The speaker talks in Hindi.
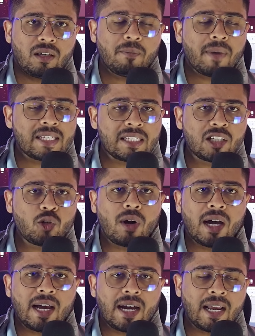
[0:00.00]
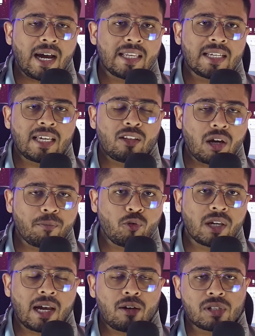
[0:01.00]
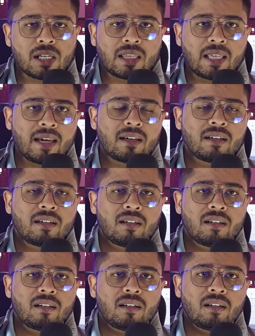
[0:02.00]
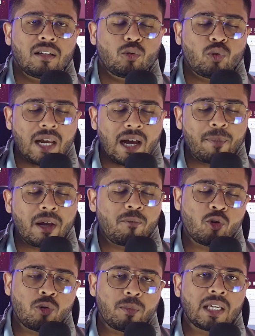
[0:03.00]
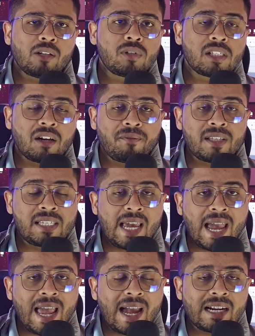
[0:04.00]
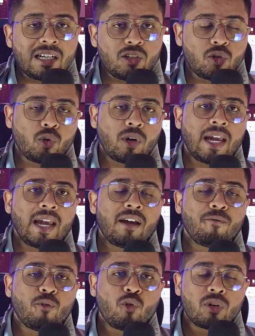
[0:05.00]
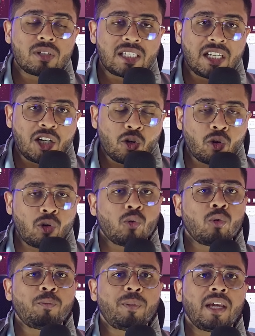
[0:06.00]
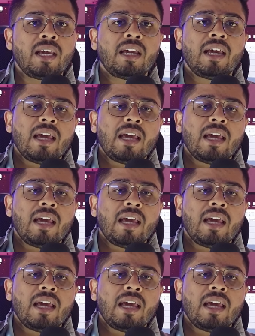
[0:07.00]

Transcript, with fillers: ये मैसेज क्यों आया अगर आ जाता है तो आपको क्या हो सकता है तो यहाँ पे आप लोगों को बता दू सर्फेसी एक्ट जो है वो सिक्योर्ड लोन पे